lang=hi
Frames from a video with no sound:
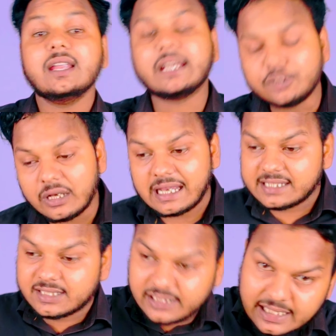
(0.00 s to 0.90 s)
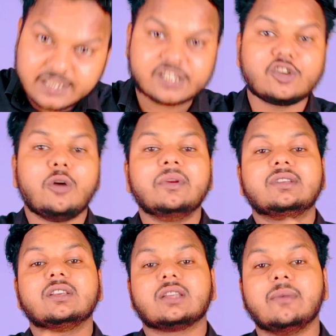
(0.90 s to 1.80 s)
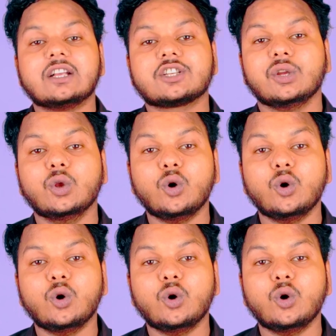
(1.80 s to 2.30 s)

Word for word: लेकिन जो एस सी एस टी ओबीसी समाज के